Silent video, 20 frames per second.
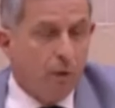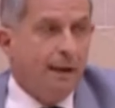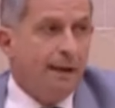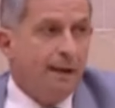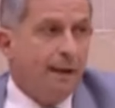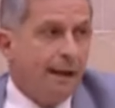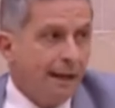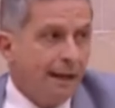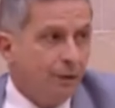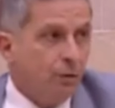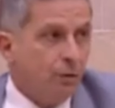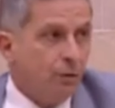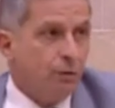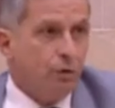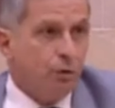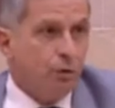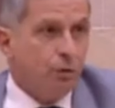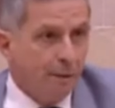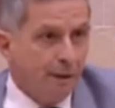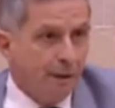en el año
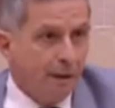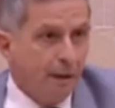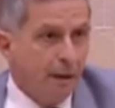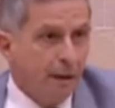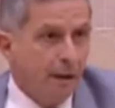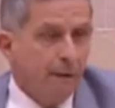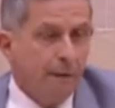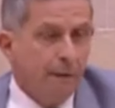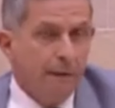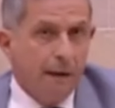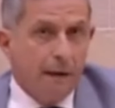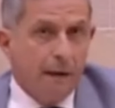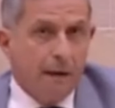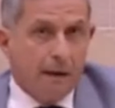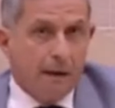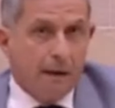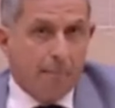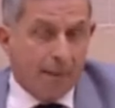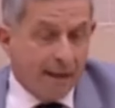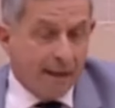
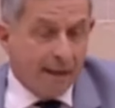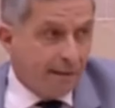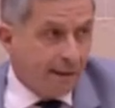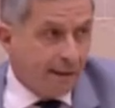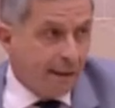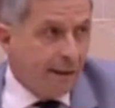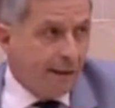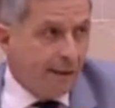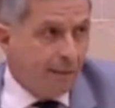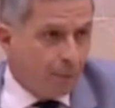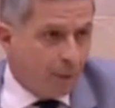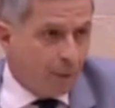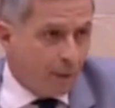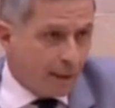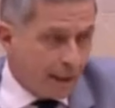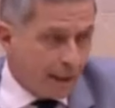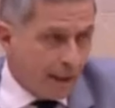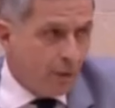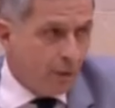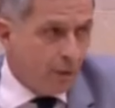2020 y
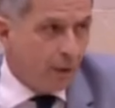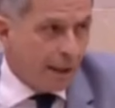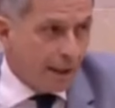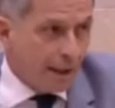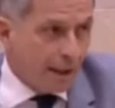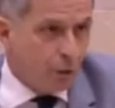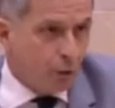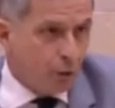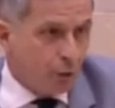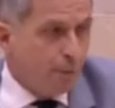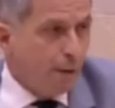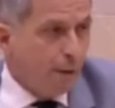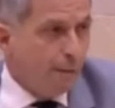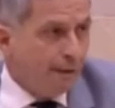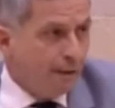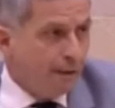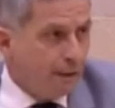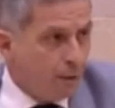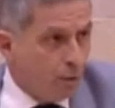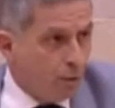publicado en el año
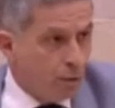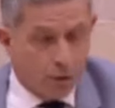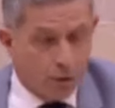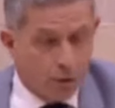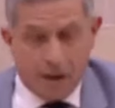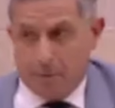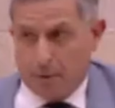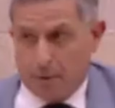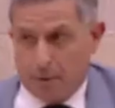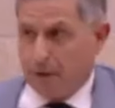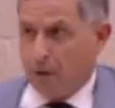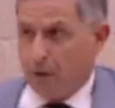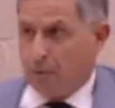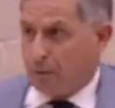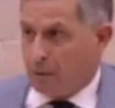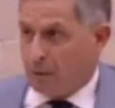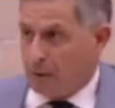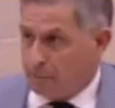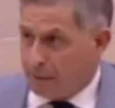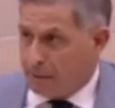2021 y aprobado
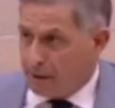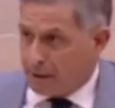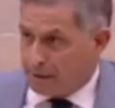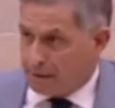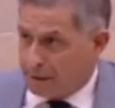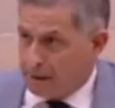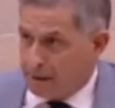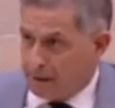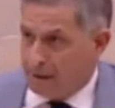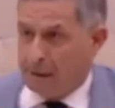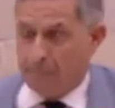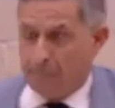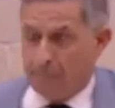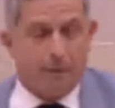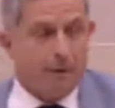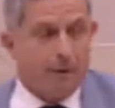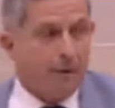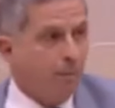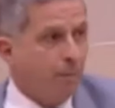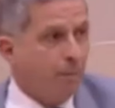por el PRC y
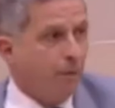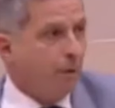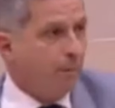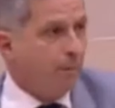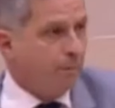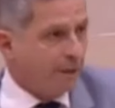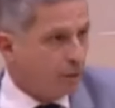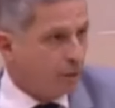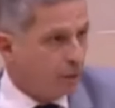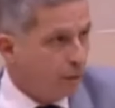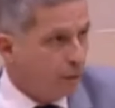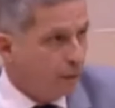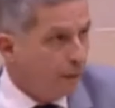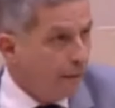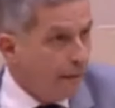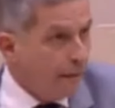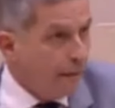aprobado por el PSOE.